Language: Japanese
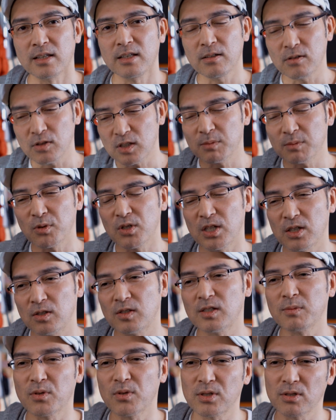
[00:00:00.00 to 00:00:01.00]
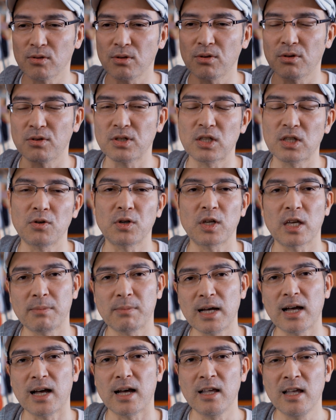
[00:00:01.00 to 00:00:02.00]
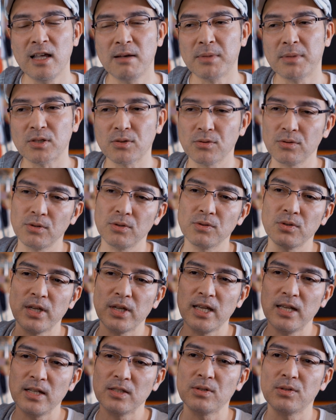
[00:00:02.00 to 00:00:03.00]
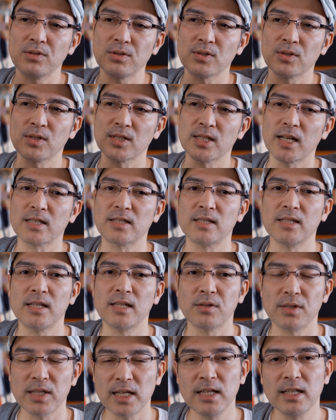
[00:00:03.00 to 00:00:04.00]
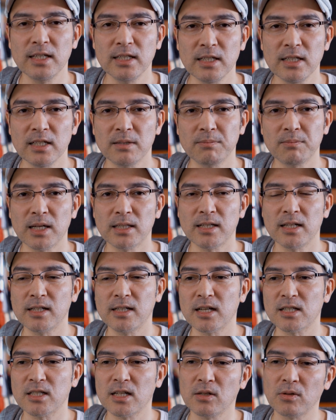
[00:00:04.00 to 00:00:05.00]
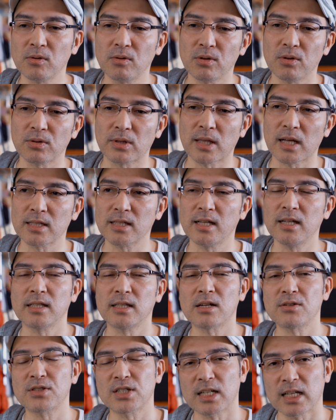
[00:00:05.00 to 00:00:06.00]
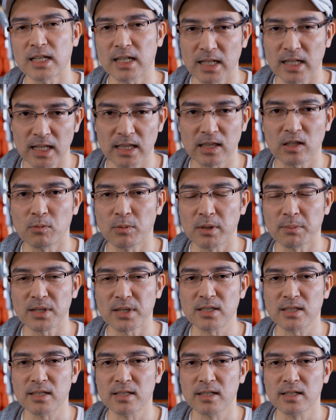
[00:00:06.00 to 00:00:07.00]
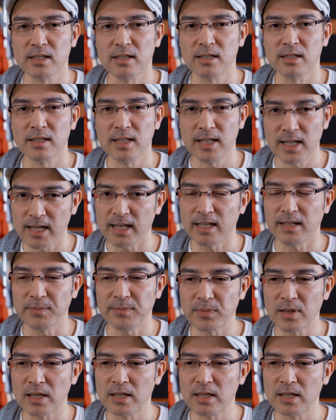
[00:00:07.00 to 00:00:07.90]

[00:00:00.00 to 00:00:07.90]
いくつもいくつもストックしておけば、まあ、その後の映像のその撮影のね、まあ、何かしらのこう助けになるんじゃないかなって思います。はい。